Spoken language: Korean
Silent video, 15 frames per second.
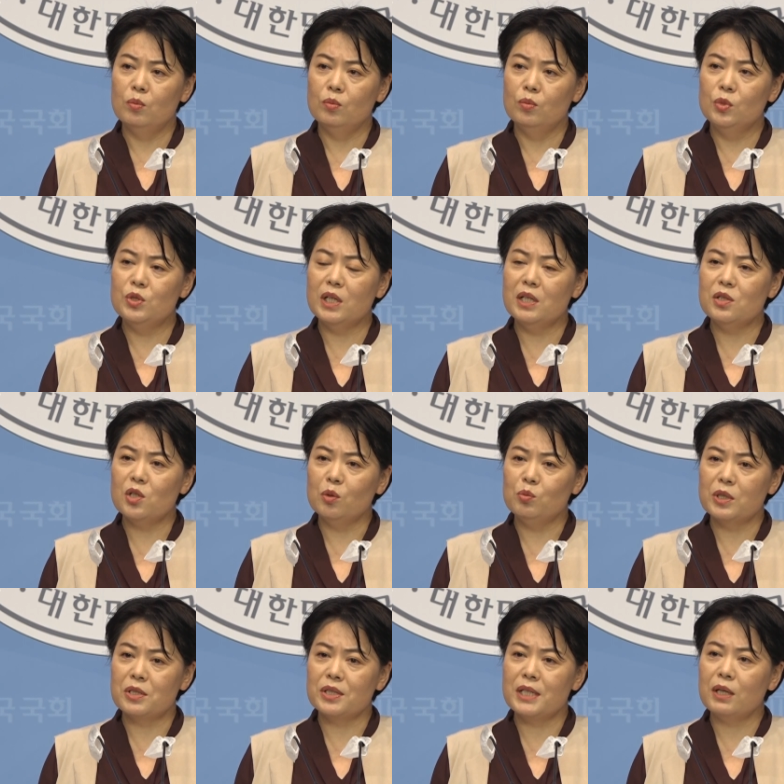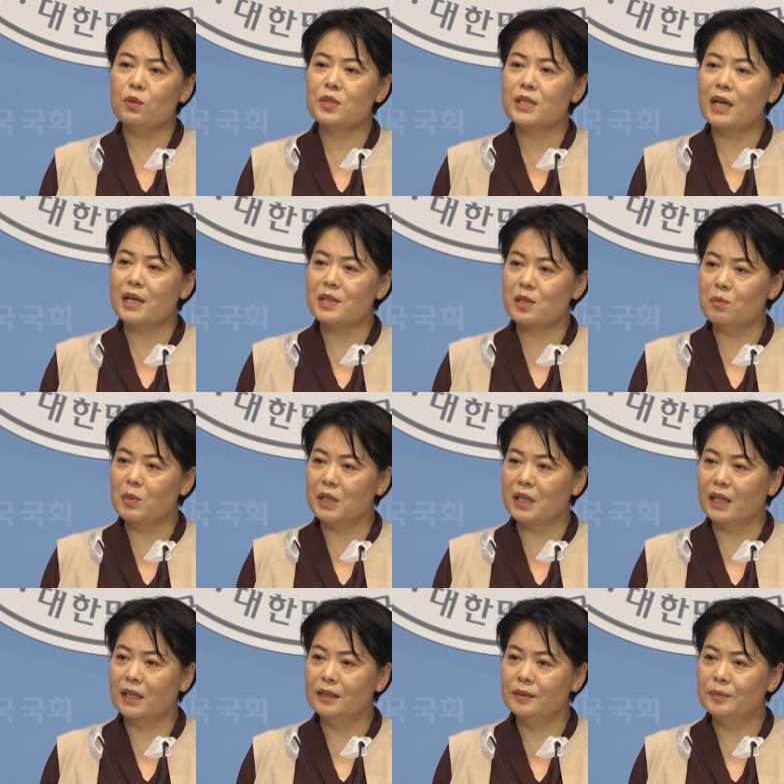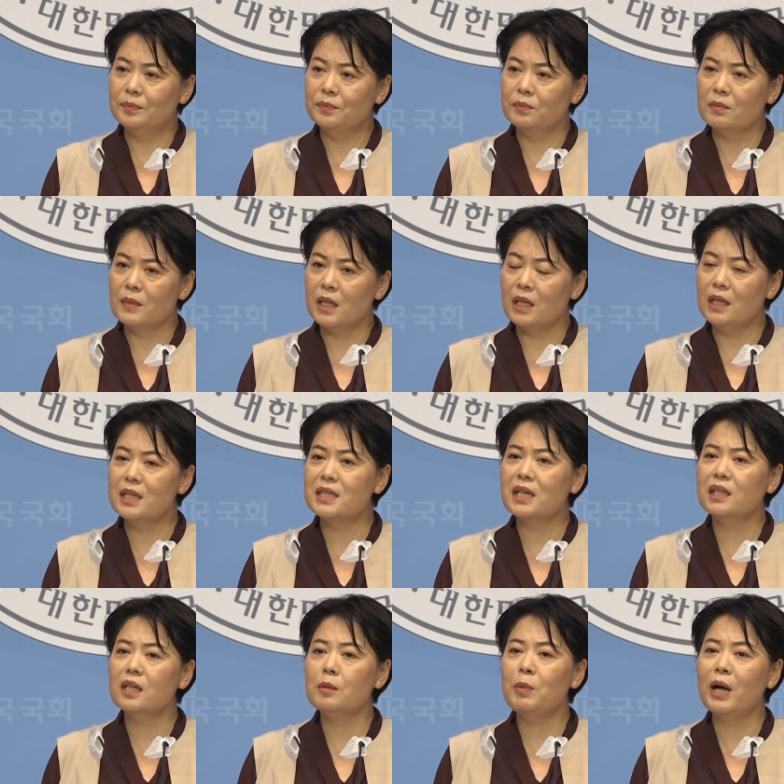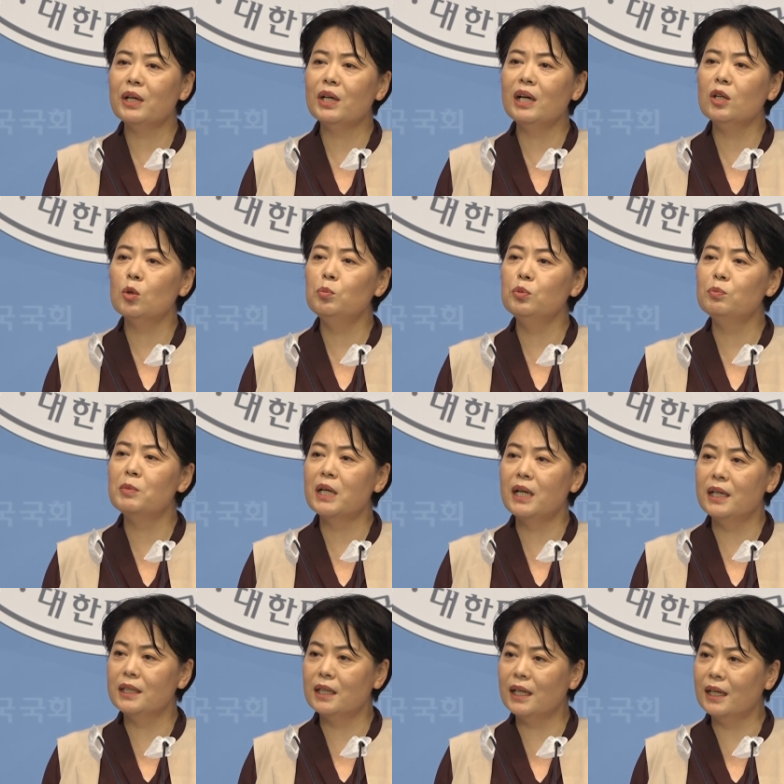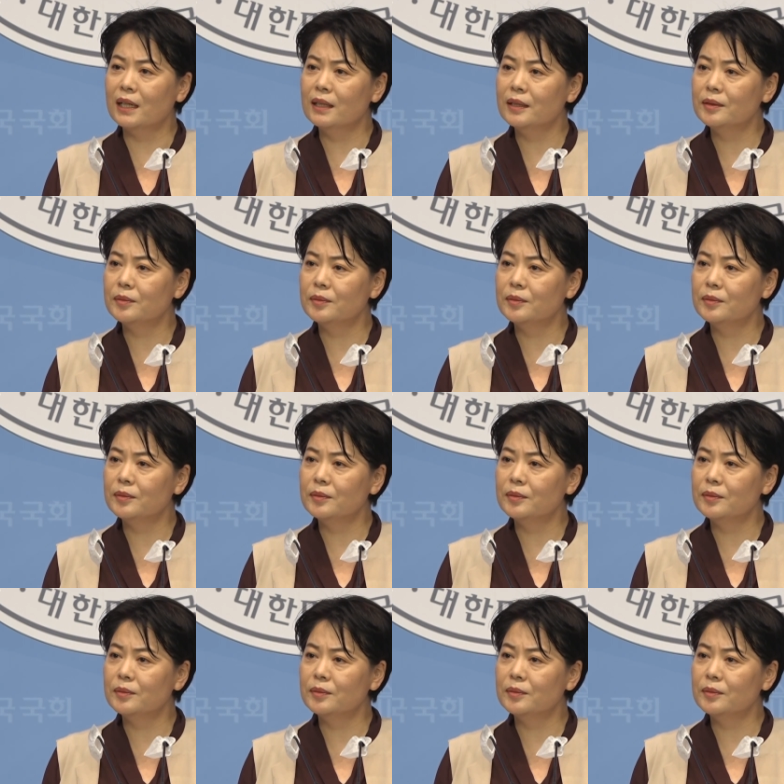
문재인 정부에서 새로 쌓았습니다. 일자리를 파괴한 것뿐만 아니라